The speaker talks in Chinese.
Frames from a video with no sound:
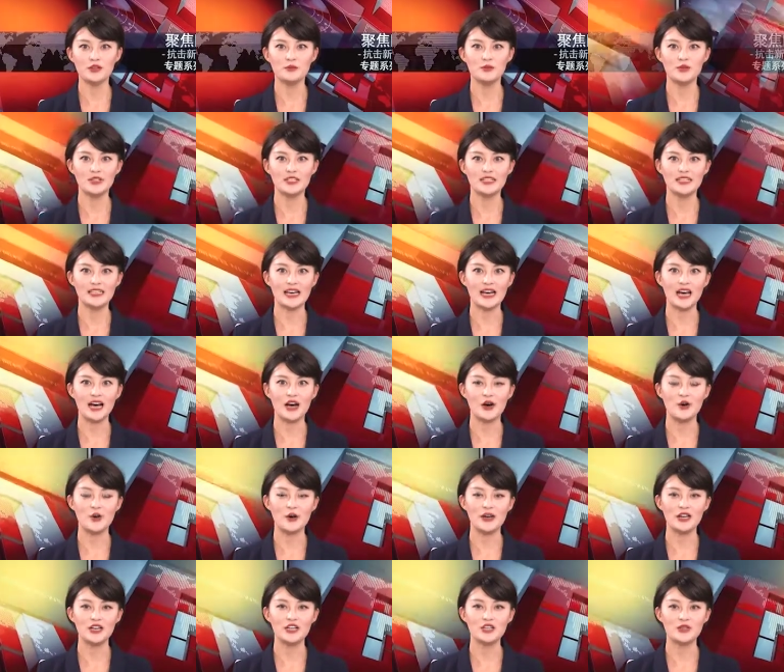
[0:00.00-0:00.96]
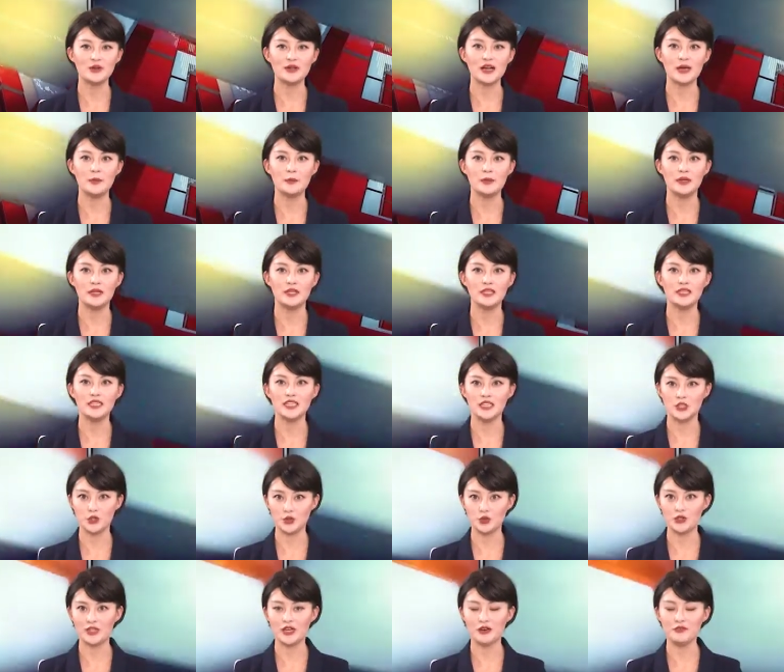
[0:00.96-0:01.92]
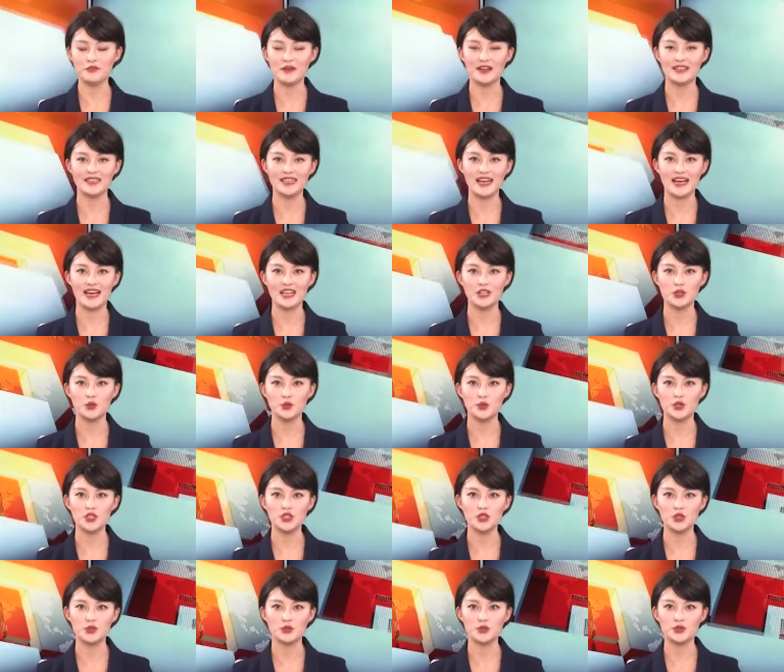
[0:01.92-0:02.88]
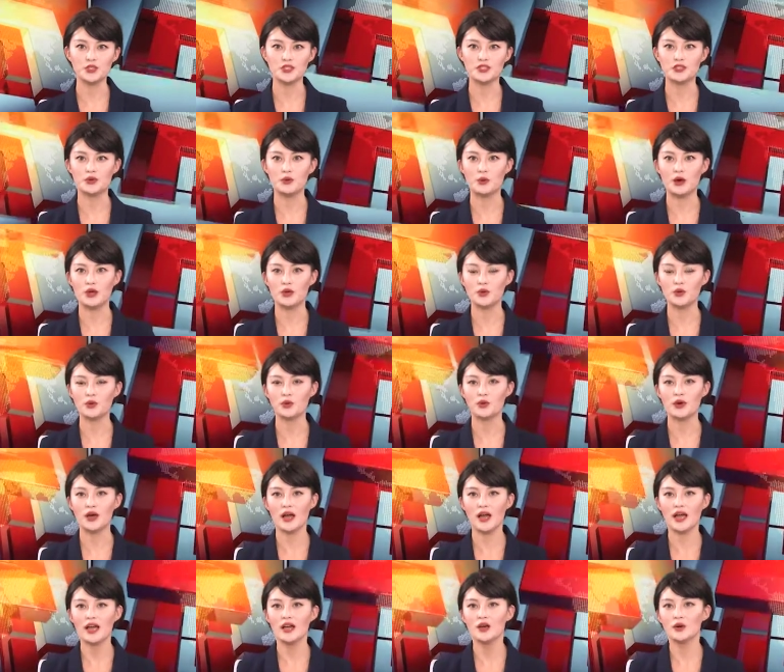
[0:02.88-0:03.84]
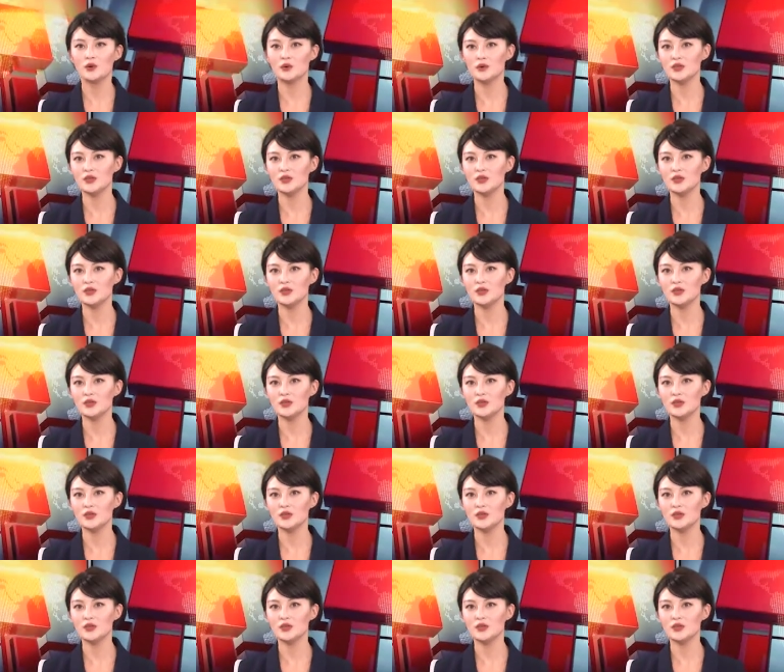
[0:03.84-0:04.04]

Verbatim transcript: 大家好，欢迎收看本期聚焦访谈，我是主持人王璐。吴